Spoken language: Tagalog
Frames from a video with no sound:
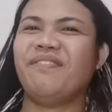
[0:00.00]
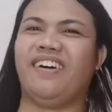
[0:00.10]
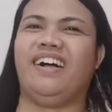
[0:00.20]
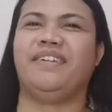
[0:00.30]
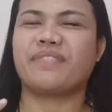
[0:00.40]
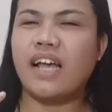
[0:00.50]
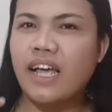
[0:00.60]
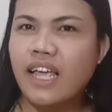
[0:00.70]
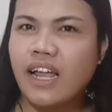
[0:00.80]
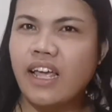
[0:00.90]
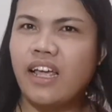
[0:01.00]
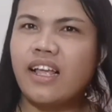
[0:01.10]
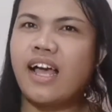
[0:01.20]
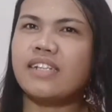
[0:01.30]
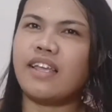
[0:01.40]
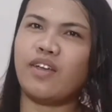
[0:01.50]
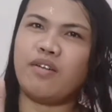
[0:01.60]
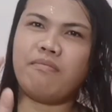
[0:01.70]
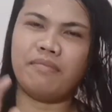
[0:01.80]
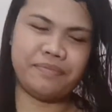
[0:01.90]
Di ba? Ayan, and guys,
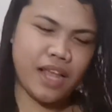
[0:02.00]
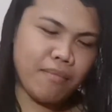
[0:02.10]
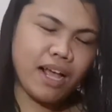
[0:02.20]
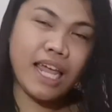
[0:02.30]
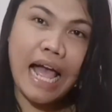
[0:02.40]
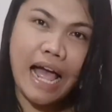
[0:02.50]
ayun, habang